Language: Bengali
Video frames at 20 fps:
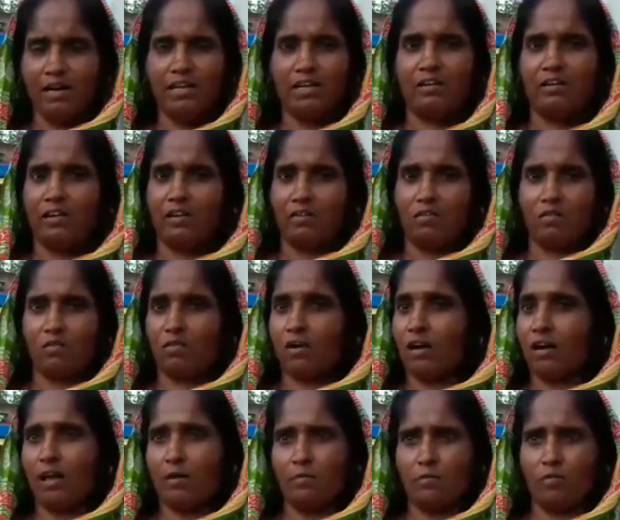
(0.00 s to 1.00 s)
বাড়ি
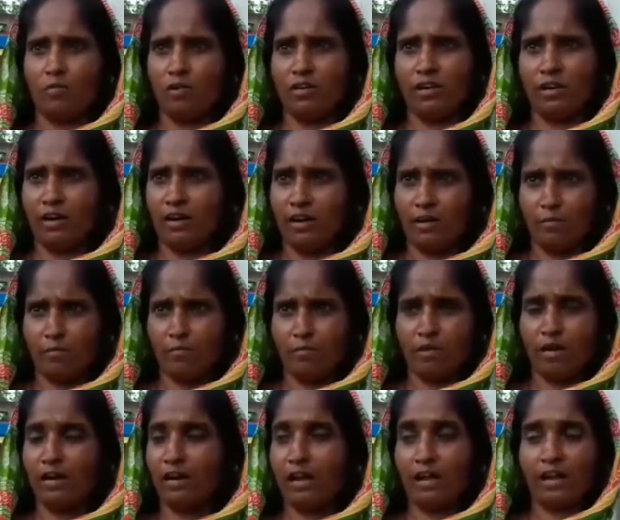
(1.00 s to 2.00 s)
কানাই কানাই
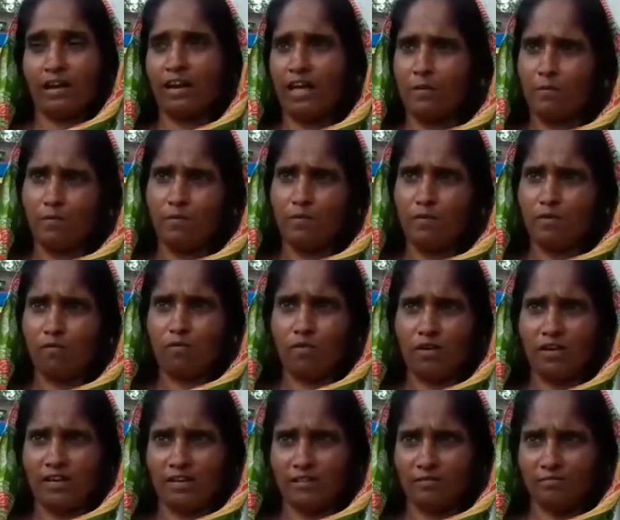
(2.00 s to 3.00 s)
কানাই কানাইপুর
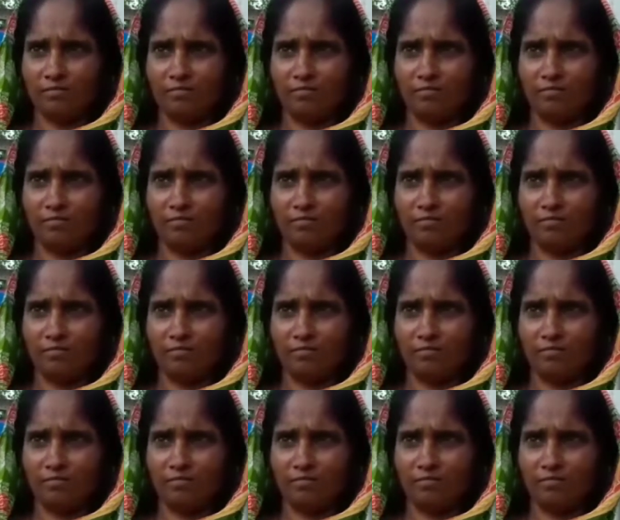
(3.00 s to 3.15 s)
কোড্ডে